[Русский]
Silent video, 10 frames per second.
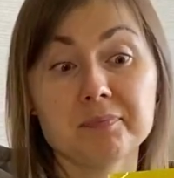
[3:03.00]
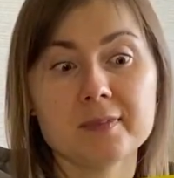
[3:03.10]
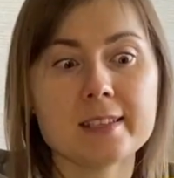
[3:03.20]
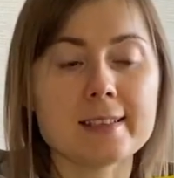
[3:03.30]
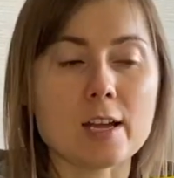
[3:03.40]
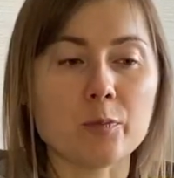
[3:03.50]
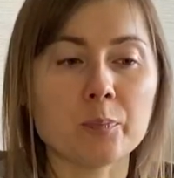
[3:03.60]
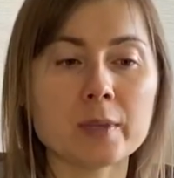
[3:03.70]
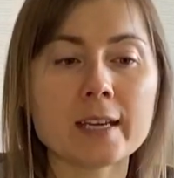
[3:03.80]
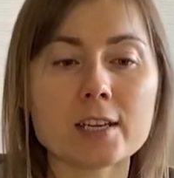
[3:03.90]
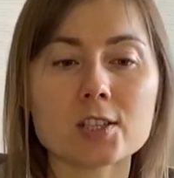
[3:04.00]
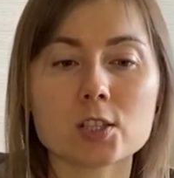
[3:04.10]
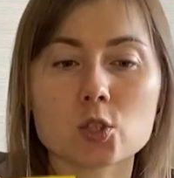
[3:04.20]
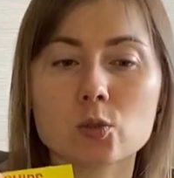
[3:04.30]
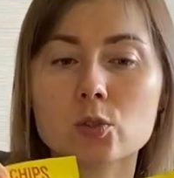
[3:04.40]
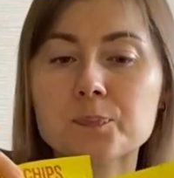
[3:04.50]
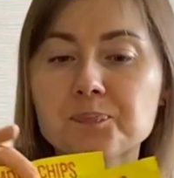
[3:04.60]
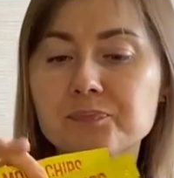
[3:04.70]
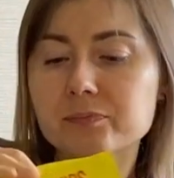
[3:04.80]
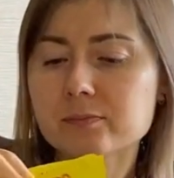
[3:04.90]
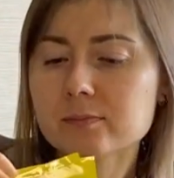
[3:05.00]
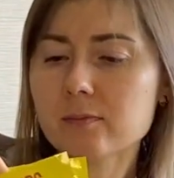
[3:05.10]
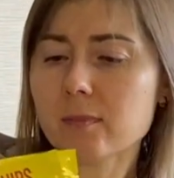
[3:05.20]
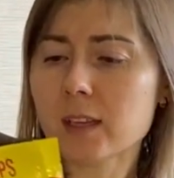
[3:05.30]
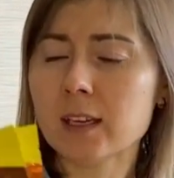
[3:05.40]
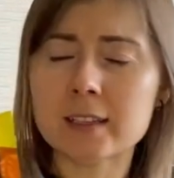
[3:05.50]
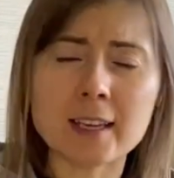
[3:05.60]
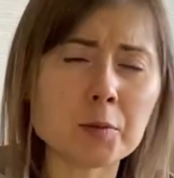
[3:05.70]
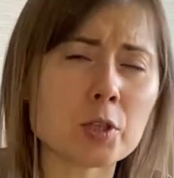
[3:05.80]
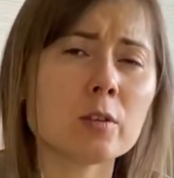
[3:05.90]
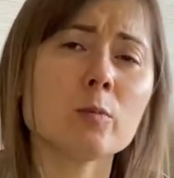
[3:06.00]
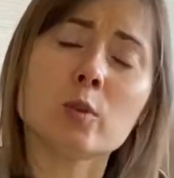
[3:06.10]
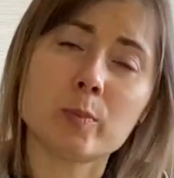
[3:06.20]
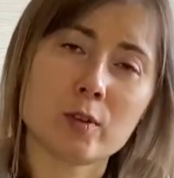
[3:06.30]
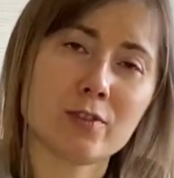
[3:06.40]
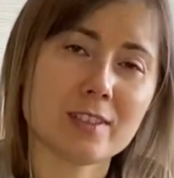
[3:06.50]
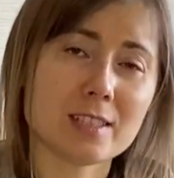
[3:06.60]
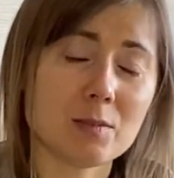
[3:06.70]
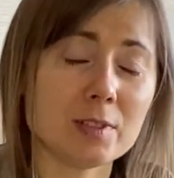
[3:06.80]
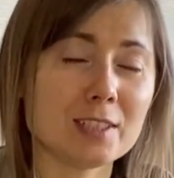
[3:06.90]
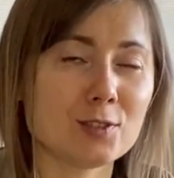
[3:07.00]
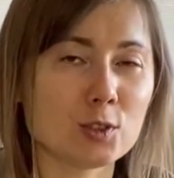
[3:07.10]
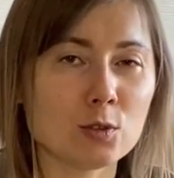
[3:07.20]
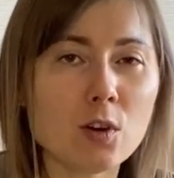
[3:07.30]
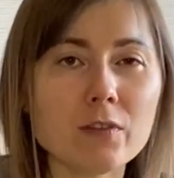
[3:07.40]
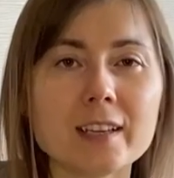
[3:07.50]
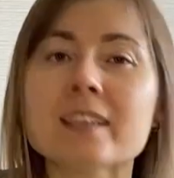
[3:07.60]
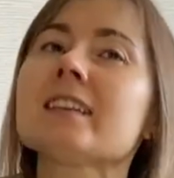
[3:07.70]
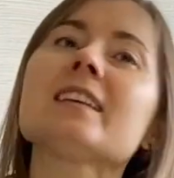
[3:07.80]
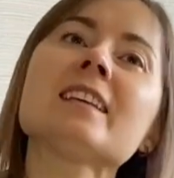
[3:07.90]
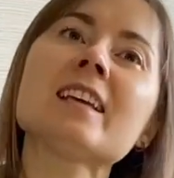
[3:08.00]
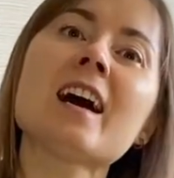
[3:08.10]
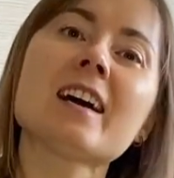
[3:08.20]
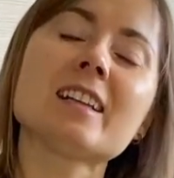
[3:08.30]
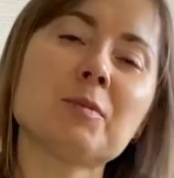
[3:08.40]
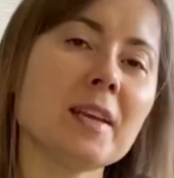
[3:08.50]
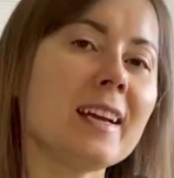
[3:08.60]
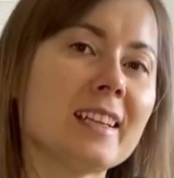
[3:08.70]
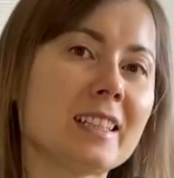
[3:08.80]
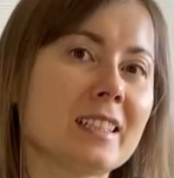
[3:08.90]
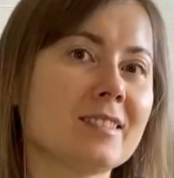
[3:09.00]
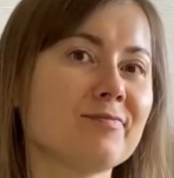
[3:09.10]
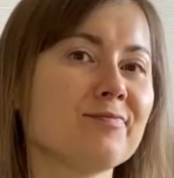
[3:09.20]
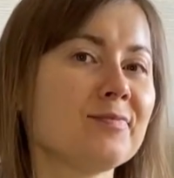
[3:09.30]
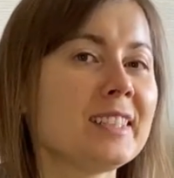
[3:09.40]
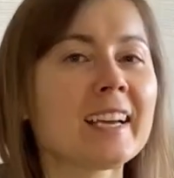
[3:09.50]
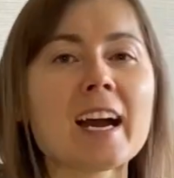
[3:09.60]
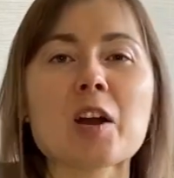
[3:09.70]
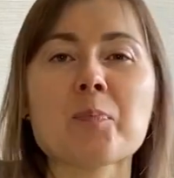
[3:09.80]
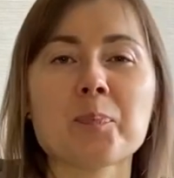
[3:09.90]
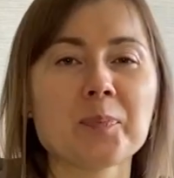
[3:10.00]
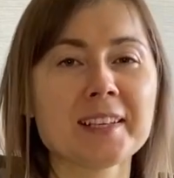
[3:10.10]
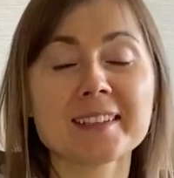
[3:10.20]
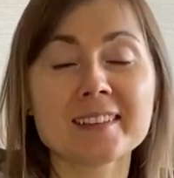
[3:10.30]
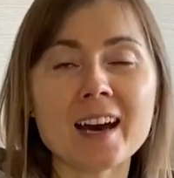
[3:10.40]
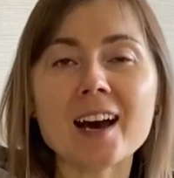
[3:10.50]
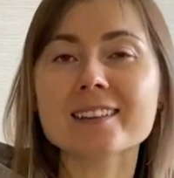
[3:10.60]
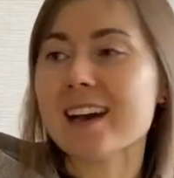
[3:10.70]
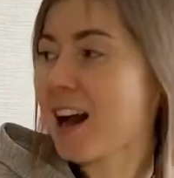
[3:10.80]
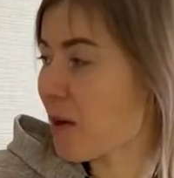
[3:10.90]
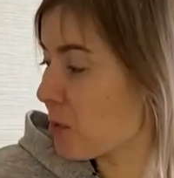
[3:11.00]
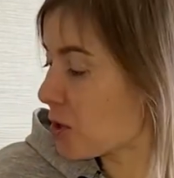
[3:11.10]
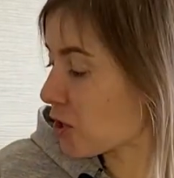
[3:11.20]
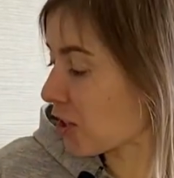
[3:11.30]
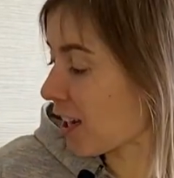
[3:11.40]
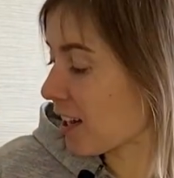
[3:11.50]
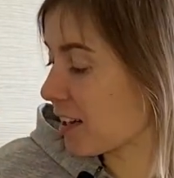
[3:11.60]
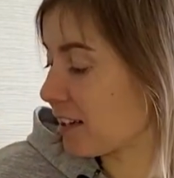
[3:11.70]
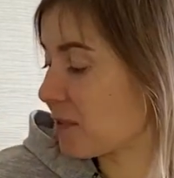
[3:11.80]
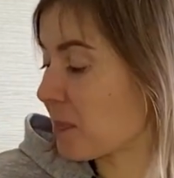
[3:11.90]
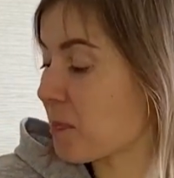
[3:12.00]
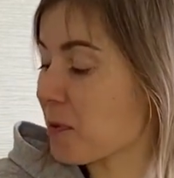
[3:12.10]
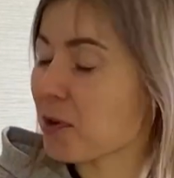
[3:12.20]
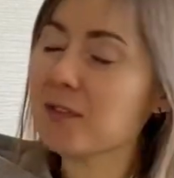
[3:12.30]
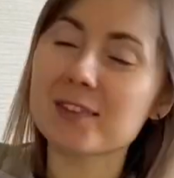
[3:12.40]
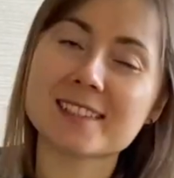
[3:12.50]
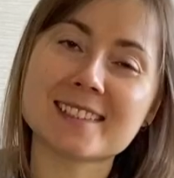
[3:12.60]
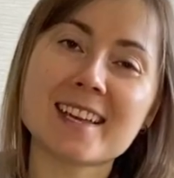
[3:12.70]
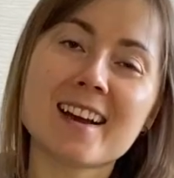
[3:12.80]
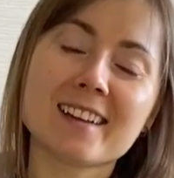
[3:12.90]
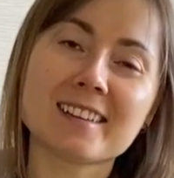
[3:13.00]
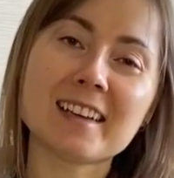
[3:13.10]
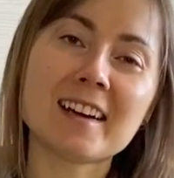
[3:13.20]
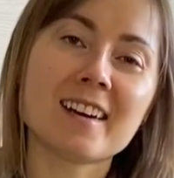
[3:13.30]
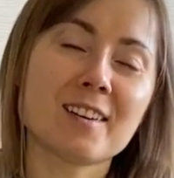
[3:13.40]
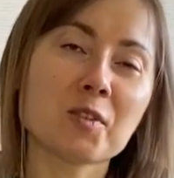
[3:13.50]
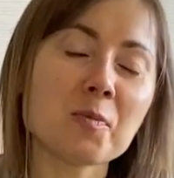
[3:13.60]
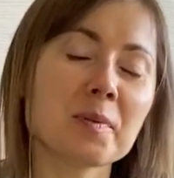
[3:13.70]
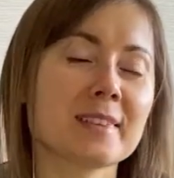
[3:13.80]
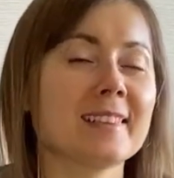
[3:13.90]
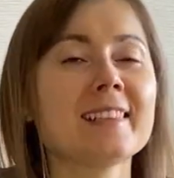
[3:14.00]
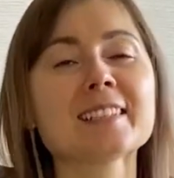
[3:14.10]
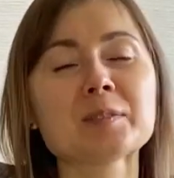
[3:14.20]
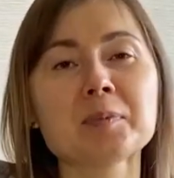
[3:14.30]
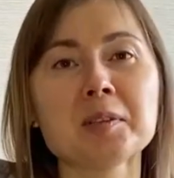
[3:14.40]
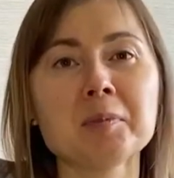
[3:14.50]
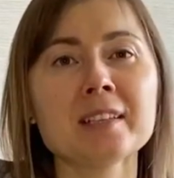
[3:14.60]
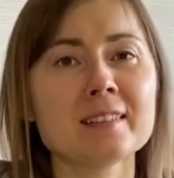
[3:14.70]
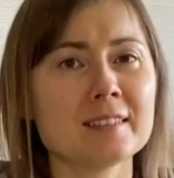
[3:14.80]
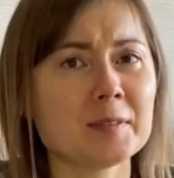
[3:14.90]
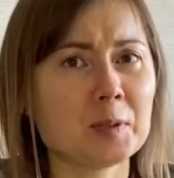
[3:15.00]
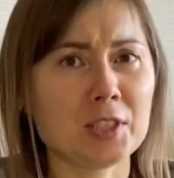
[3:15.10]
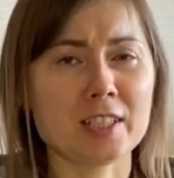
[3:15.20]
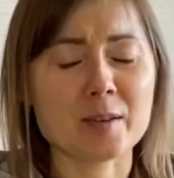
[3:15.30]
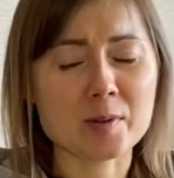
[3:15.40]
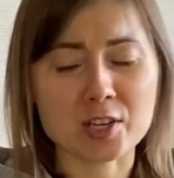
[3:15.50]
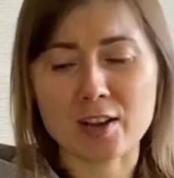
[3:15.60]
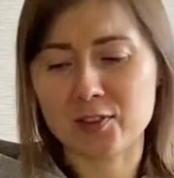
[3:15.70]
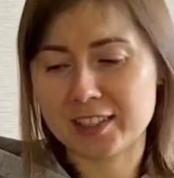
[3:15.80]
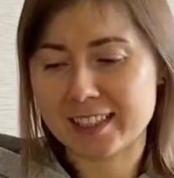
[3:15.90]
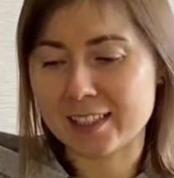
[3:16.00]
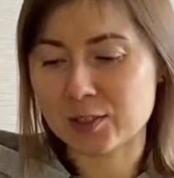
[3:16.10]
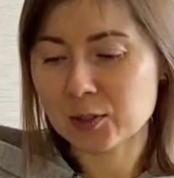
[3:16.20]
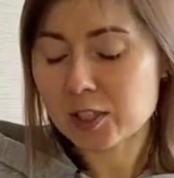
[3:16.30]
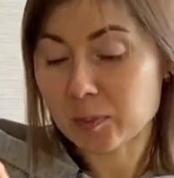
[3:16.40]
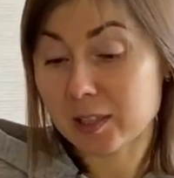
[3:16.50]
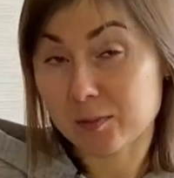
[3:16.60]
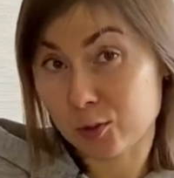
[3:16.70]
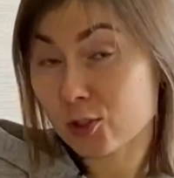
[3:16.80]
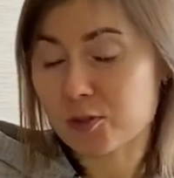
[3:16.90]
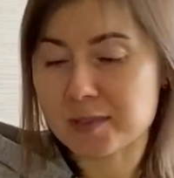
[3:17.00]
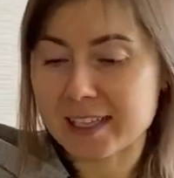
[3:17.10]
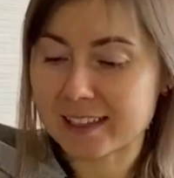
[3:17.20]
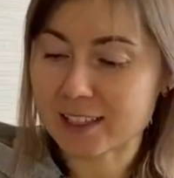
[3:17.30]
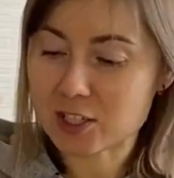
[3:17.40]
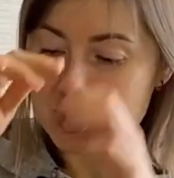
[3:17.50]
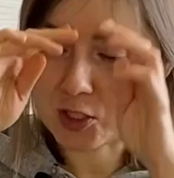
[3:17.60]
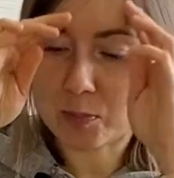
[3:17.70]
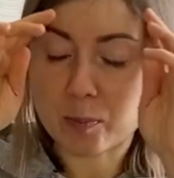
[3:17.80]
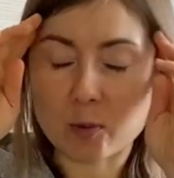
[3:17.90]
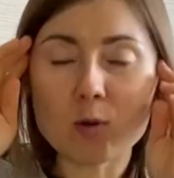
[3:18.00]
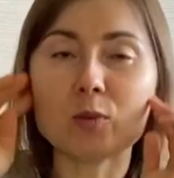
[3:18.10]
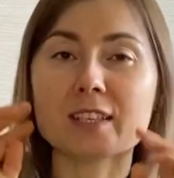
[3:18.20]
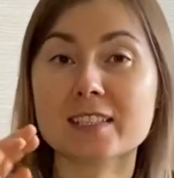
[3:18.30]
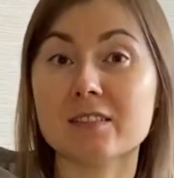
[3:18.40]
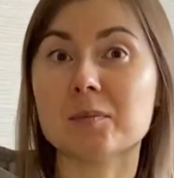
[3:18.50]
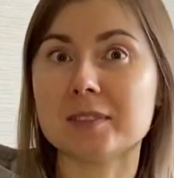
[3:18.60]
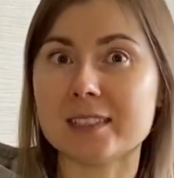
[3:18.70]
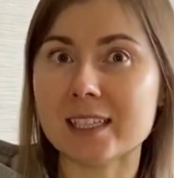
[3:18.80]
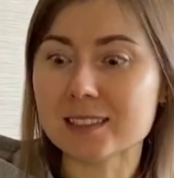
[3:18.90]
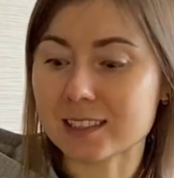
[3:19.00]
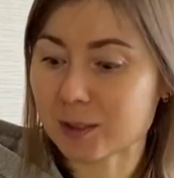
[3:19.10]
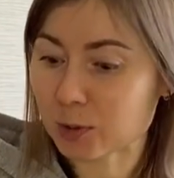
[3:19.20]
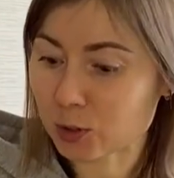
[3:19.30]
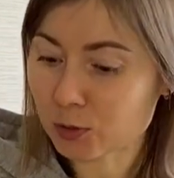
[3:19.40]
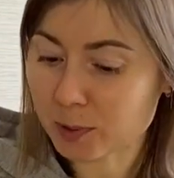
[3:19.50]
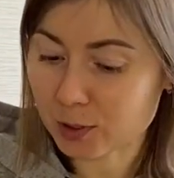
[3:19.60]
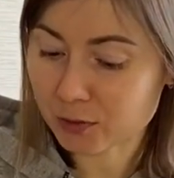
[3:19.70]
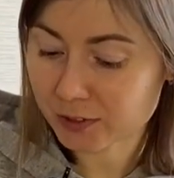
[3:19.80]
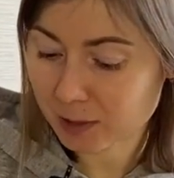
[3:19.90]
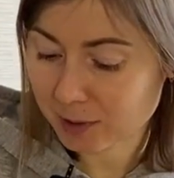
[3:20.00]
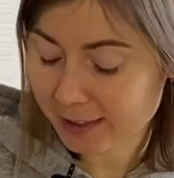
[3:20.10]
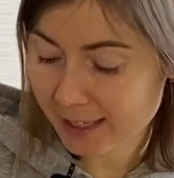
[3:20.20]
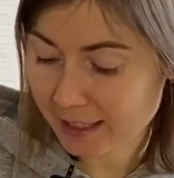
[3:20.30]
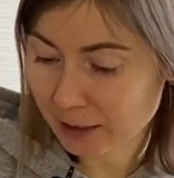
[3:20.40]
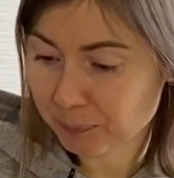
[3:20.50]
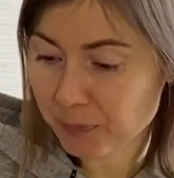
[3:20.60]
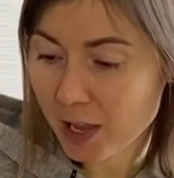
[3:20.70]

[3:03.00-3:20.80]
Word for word: не знаю, мне кажется, что Э, я вообще люблю пробовать, на самом деле, все новое, и для меня это не как еда, да, а больше как э, попробовать для опыта, для эксперимента. Вообще обожаю вот такие истории, поэтому тоже обязательно, конечно же, попробую. Если вам интересно, напишу потом в комментариях.